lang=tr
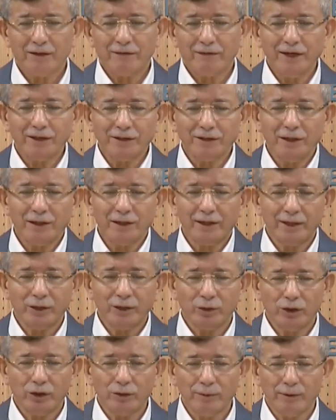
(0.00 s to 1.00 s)
ve 7
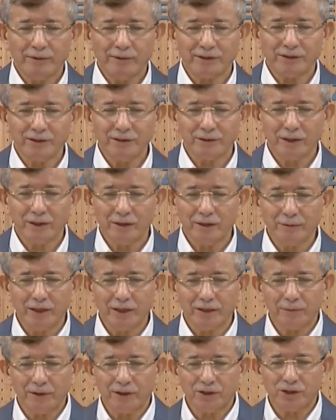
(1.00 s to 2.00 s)
lirayı görmemesini temin
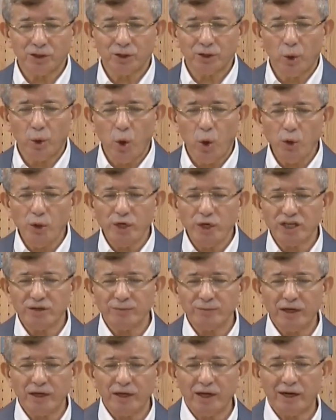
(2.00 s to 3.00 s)
etmek için
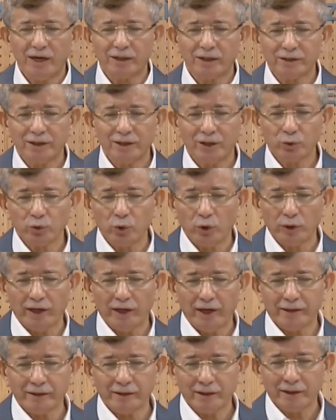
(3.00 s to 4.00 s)
12 milyar
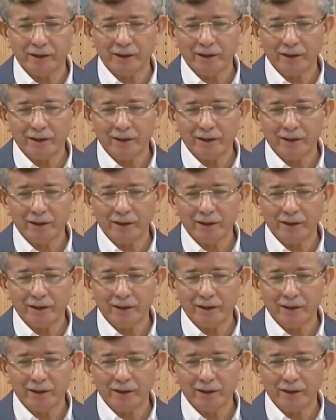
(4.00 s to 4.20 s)
dolar